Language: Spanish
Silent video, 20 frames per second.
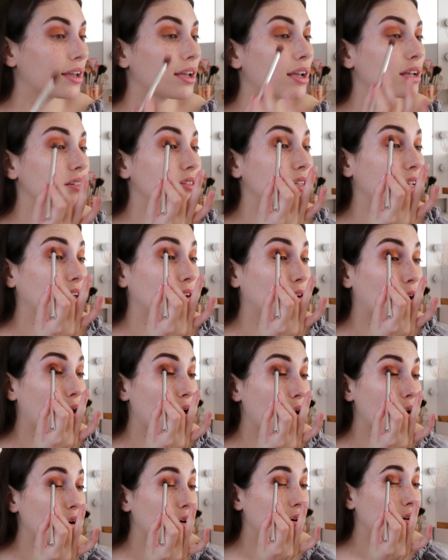Que si
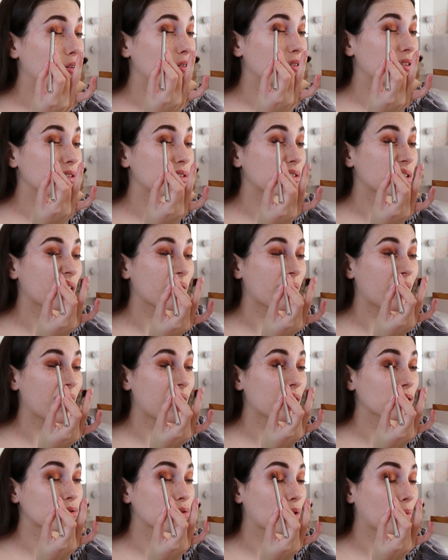no, se va la